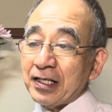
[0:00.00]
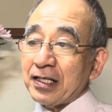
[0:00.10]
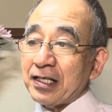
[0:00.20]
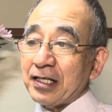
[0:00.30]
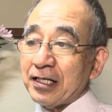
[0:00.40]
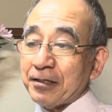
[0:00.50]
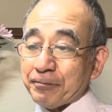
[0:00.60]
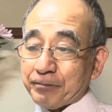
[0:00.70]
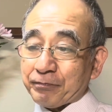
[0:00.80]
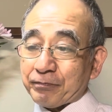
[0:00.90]

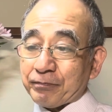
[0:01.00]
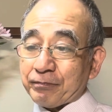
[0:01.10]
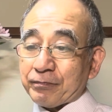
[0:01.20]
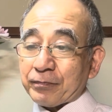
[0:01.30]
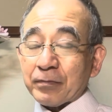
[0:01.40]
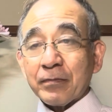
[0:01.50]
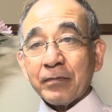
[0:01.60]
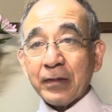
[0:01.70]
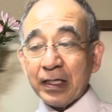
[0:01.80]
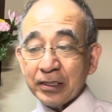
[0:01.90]

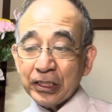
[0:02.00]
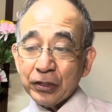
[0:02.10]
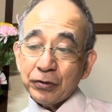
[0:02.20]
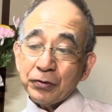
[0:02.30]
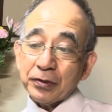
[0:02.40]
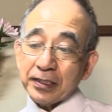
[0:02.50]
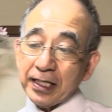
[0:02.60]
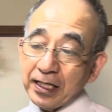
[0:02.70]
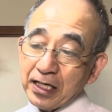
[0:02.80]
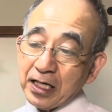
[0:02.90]
えー、信仰によっ
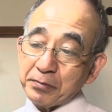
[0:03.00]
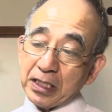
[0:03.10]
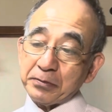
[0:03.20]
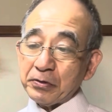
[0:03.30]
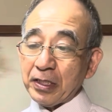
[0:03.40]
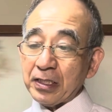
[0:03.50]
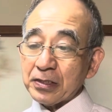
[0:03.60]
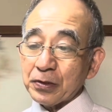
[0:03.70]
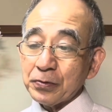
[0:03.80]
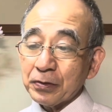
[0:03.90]
てアブラハムは
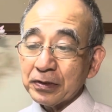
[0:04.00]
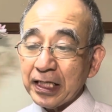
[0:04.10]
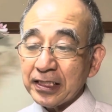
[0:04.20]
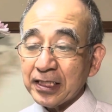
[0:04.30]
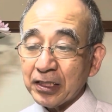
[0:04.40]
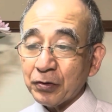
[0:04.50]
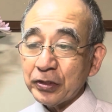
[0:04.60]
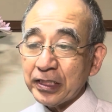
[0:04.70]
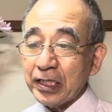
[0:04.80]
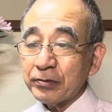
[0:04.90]
相続財産と
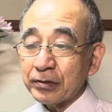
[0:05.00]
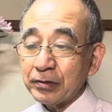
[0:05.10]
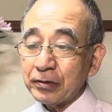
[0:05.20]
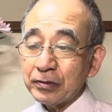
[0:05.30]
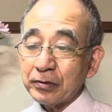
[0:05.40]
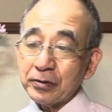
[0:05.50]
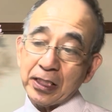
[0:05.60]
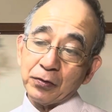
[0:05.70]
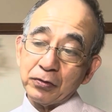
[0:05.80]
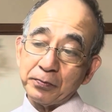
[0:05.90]
して受
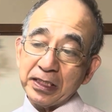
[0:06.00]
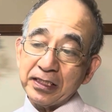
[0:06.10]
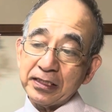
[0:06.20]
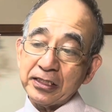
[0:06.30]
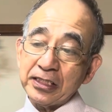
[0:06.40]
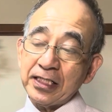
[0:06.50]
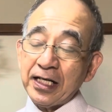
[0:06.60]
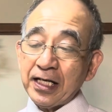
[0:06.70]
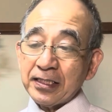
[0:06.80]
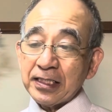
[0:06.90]
け取るべき地に
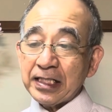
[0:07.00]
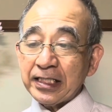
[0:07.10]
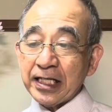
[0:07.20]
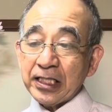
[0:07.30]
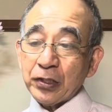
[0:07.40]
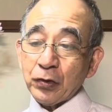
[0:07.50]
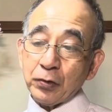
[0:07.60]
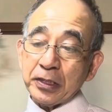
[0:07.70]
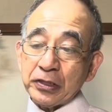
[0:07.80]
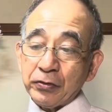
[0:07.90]
出ていけとの
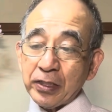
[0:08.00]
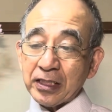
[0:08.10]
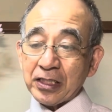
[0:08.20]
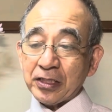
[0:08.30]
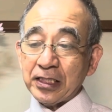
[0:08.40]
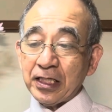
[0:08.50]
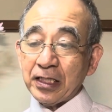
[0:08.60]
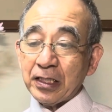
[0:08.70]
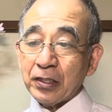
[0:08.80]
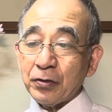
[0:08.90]
召しを受けた時
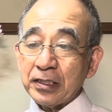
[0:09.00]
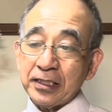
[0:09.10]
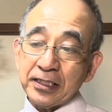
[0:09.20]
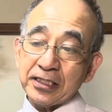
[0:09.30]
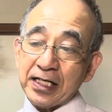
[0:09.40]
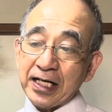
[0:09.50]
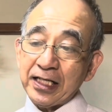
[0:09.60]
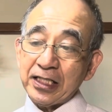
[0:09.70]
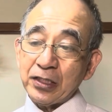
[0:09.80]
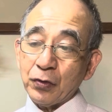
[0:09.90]
これに従
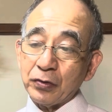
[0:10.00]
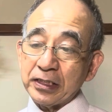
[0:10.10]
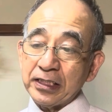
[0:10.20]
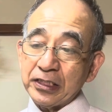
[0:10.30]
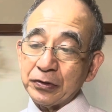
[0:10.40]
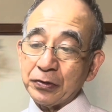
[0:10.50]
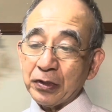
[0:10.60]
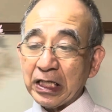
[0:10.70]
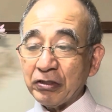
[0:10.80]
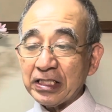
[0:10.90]
いどこに行くの
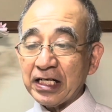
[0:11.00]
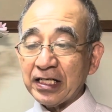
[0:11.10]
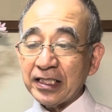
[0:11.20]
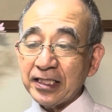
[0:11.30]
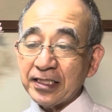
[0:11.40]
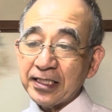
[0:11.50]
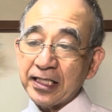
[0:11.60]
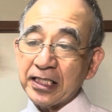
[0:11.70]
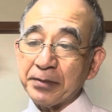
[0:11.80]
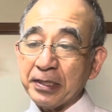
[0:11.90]
かを知らないで出て
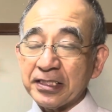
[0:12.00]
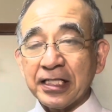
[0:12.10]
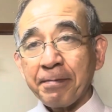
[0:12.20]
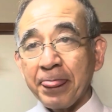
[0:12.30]
いきました。